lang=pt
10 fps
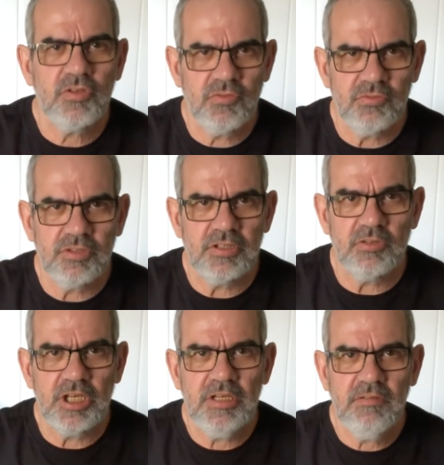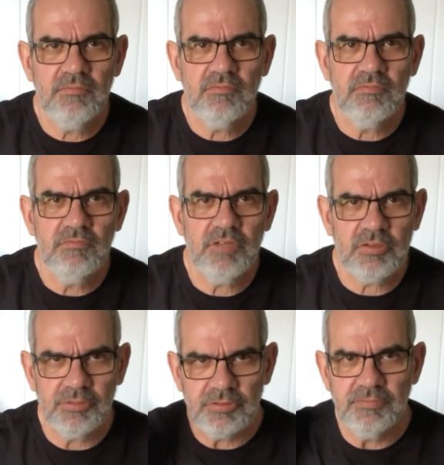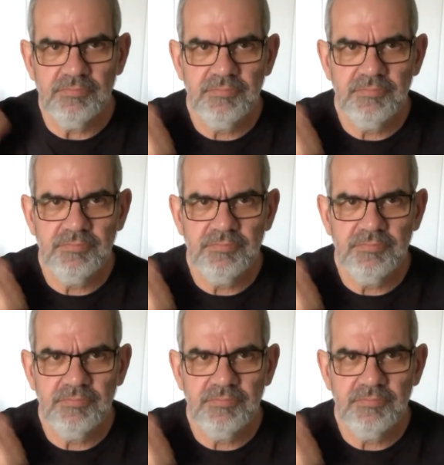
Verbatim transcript: ao assunto, tá ok? Vem comigo.